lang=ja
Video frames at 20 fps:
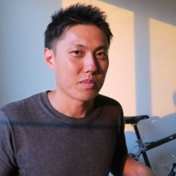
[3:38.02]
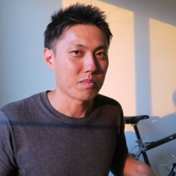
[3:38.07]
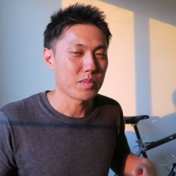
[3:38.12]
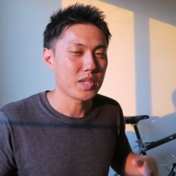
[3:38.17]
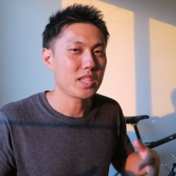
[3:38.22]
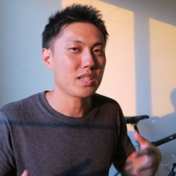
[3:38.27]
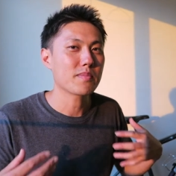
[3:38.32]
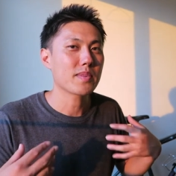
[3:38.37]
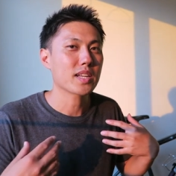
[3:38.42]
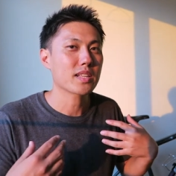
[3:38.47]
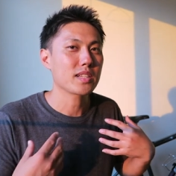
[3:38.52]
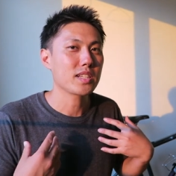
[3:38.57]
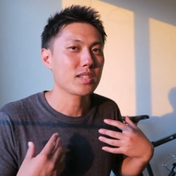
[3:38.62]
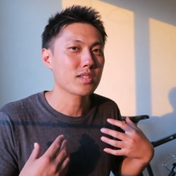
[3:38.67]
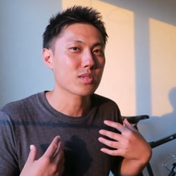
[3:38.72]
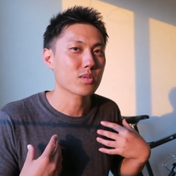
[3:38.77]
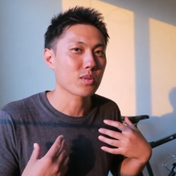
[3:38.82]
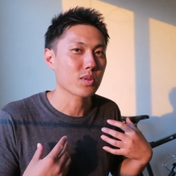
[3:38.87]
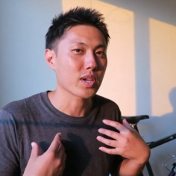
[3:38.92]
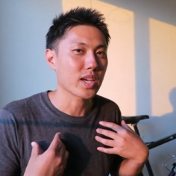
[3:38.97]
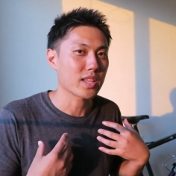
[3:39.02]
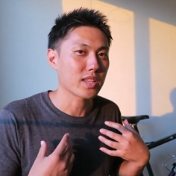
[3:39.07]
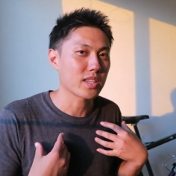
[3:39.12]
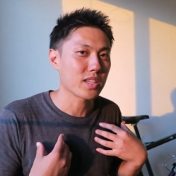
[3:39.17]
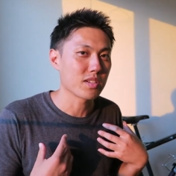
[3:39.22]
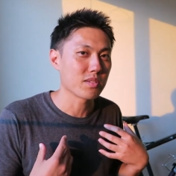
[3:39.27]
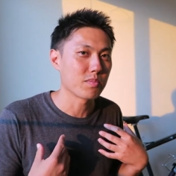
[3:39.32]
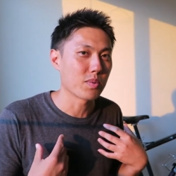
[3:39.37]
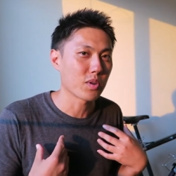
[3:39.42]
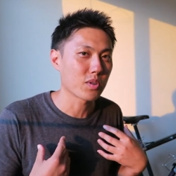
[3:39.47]
ミニマリストをやっ
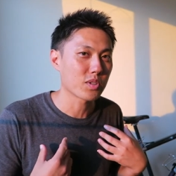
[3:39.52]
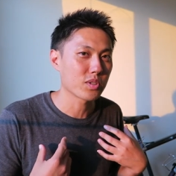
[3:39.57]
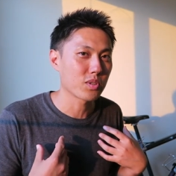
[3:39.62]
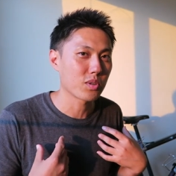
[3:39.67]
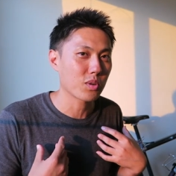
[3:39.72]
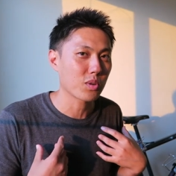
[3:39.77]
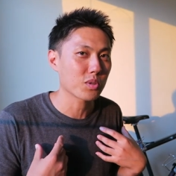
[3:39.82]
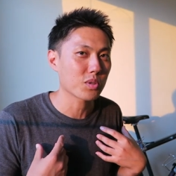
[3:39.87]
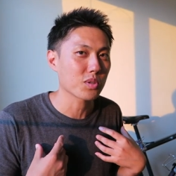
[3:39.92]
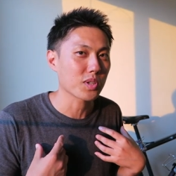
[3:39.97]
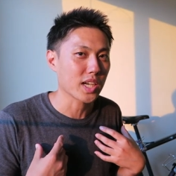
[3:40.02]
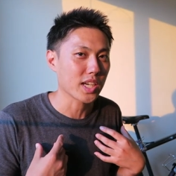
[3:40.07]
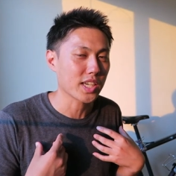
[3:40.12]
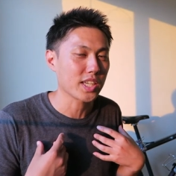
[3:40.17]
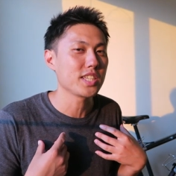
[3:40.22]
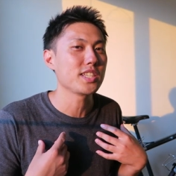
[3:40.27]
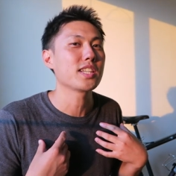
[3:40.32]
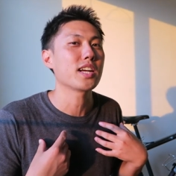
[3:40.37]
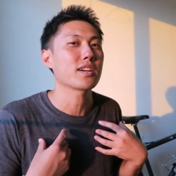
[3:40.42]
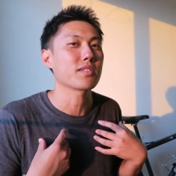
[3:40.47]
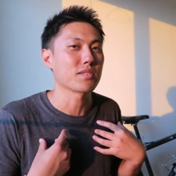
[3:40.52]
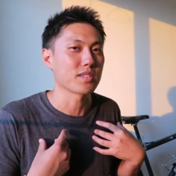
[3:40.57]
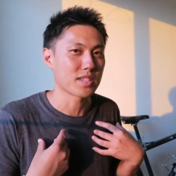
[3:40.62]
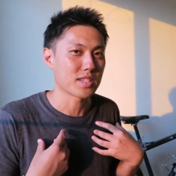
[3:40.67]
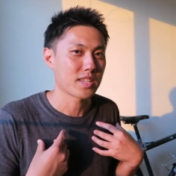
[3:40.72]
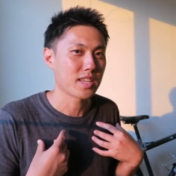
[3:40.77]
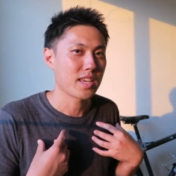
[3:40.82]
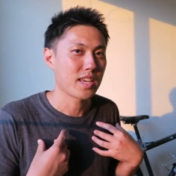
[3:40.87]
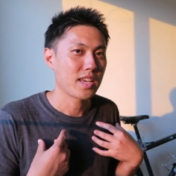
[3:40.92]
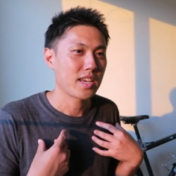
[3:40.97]
てる僕のことが気になるんで
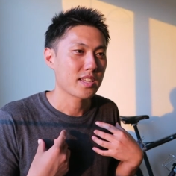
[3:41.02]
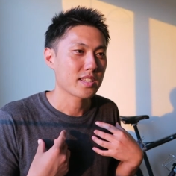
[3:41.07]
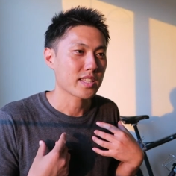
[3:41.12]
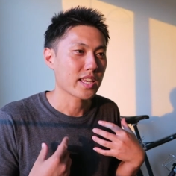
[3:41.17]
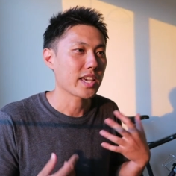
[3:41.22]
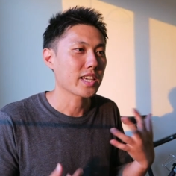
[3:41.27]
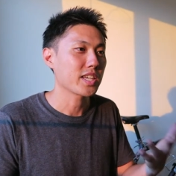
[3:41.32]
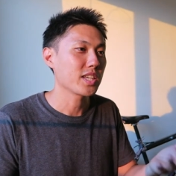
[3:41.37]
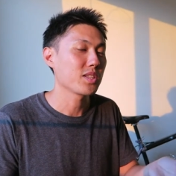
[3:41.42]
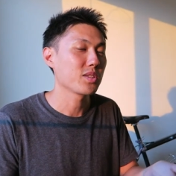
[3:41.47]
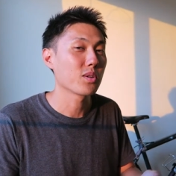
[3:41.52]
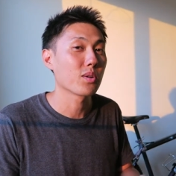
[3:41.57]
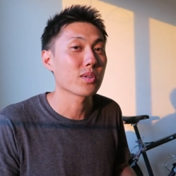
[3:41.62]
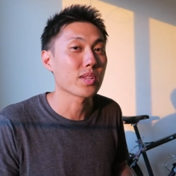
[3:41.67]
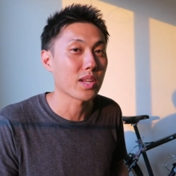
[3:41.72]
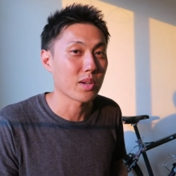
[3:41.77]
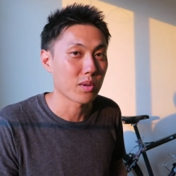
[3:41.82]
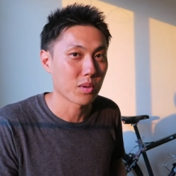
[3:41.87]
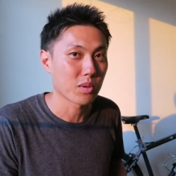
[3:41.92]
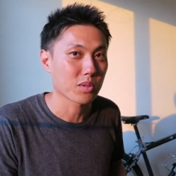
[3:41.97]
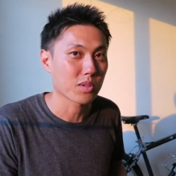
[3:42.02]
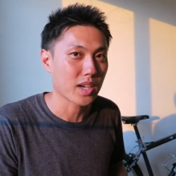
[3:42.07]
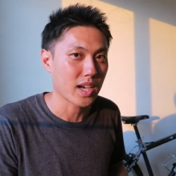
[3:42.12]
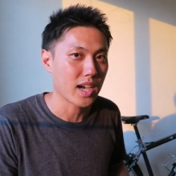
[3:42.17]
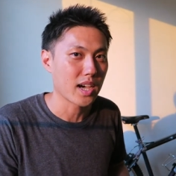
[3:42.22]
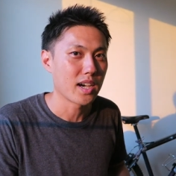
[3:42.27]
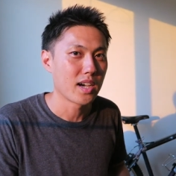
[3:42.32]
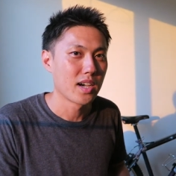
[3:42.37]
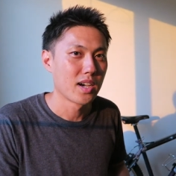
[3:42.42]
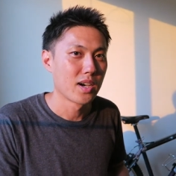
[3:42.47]
す最近どうなのと
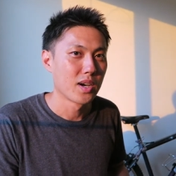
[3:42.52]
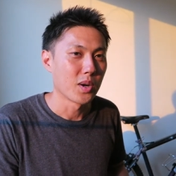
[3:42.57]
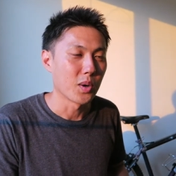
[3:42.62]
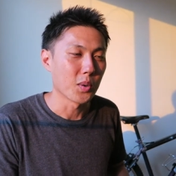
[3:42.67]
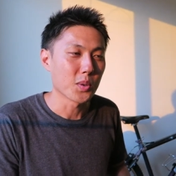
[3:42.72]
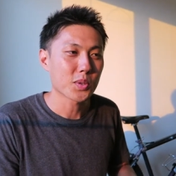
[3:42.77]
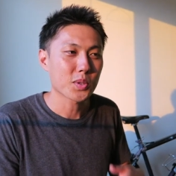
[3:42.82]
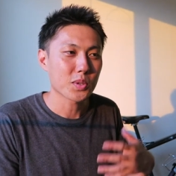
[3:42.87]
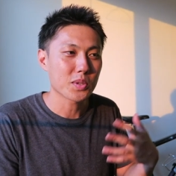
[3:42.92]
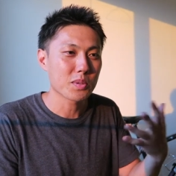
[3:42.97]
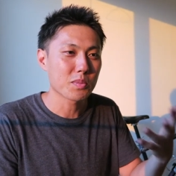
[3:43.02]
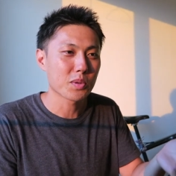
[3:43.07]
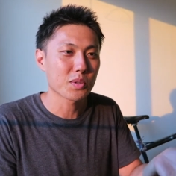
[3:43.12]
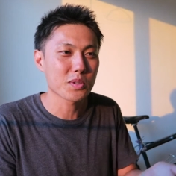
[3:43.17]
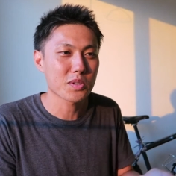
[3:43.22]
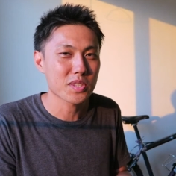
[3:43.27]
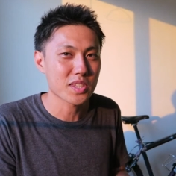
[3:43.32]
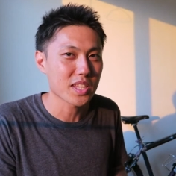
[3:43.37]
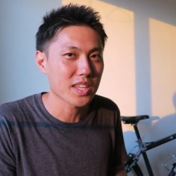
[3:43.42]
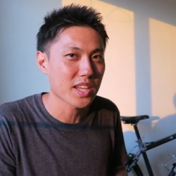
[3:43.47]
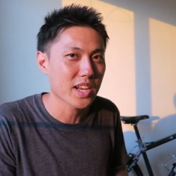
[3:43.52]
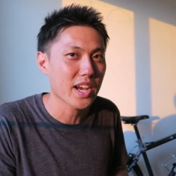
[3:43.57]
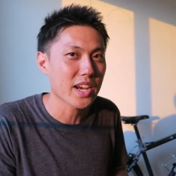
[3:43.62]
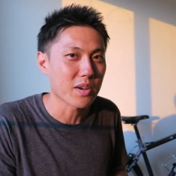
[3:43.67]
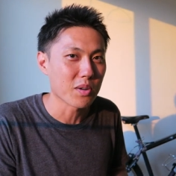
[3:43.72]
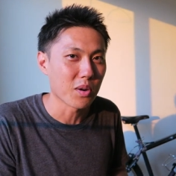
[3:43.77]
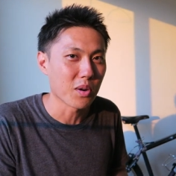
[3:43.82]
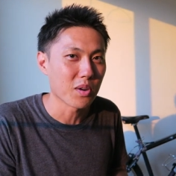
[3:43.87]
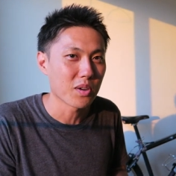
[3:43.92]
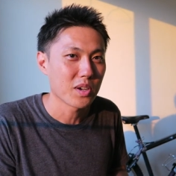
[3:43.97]
か本当に物捨ててな
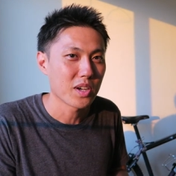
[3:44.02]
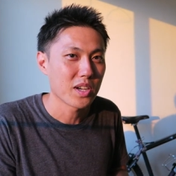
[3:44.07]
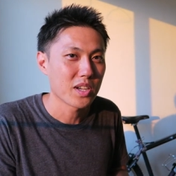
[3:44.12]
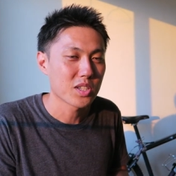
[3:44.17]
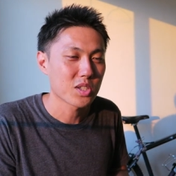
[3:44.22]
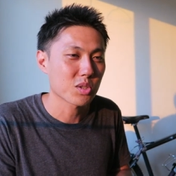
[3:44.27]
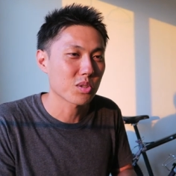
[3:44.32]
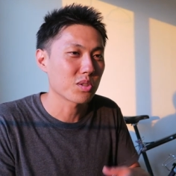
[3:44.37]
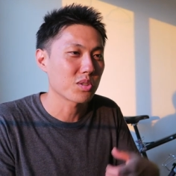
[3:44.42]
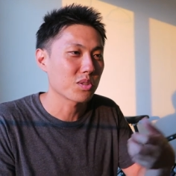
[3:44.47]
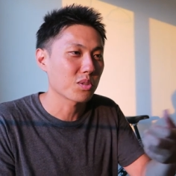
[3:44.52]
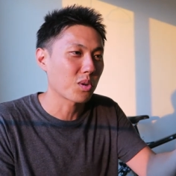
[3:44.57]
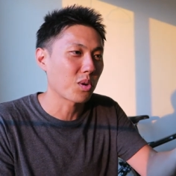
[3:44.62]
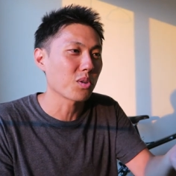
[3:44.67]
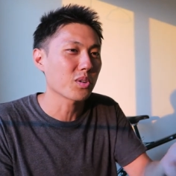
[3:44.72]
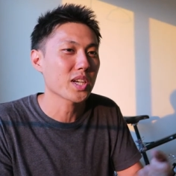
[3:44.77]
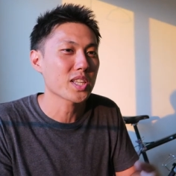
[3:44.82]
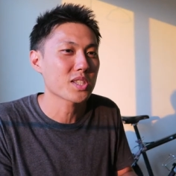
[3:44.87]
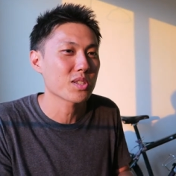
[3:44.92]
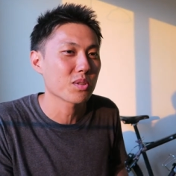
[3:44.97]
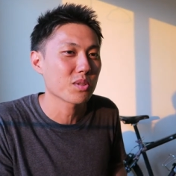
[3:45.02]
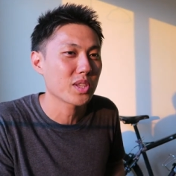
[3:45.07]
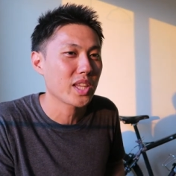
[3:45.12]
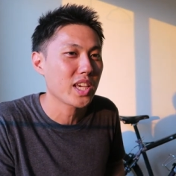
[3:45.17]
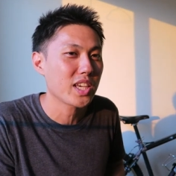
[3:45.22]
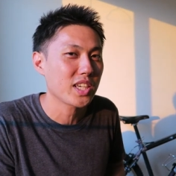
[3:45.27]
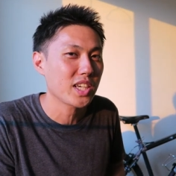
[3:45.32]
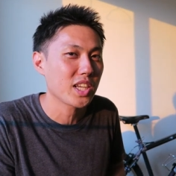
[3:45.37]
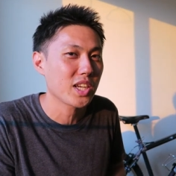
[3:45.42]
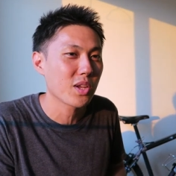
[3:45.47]
いのちょっと今月の
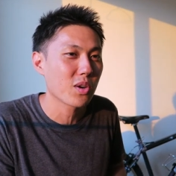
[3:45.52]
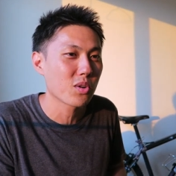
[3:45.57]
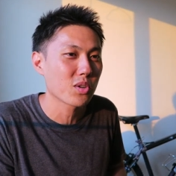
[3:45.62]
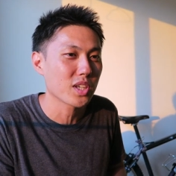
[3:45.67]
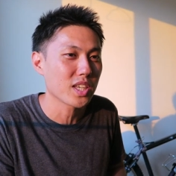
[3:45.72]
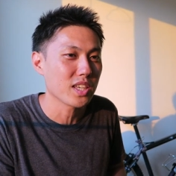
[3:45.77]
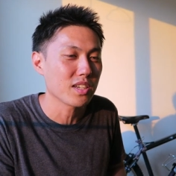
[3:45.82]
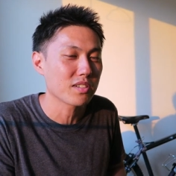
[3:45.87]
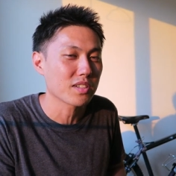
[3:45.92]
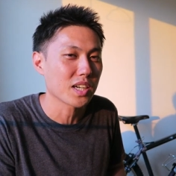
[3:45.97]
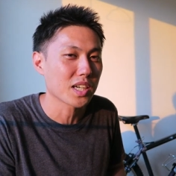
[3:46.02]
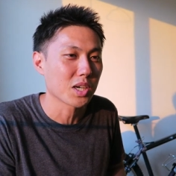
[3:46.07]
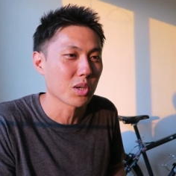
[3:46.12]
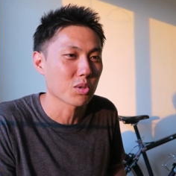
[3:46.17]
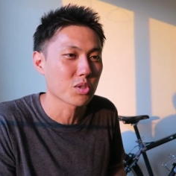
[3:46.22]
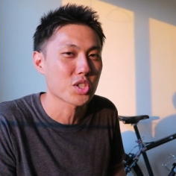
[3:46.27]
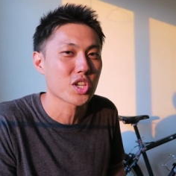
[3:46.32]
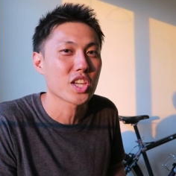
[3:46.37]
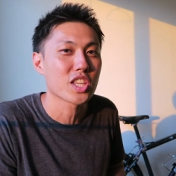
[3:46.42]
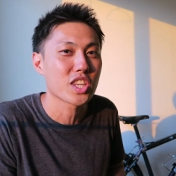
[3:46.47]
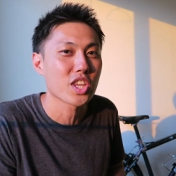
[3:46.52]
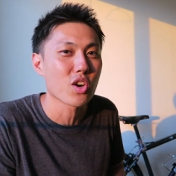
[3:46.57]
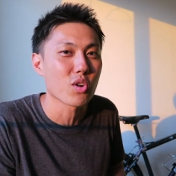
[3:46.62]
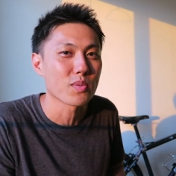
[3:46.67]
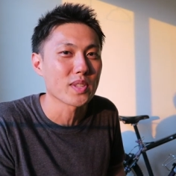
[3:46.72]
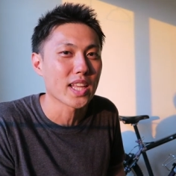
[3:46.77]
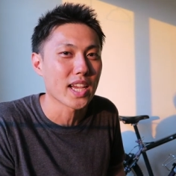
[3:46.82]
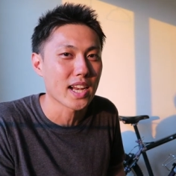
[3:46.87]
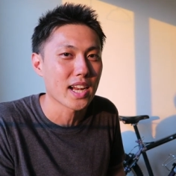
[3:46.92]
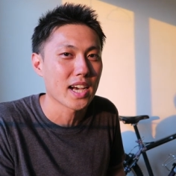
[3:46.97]
電気料金いくらか教えてよ
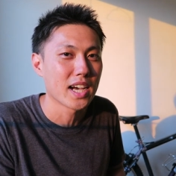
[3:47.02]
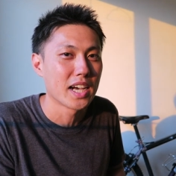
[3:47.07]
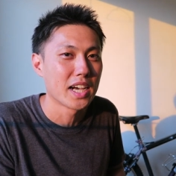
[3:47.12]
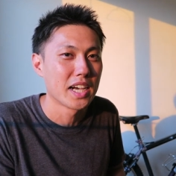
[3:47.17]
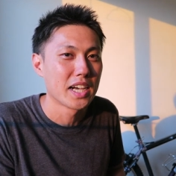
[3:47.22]
みたいな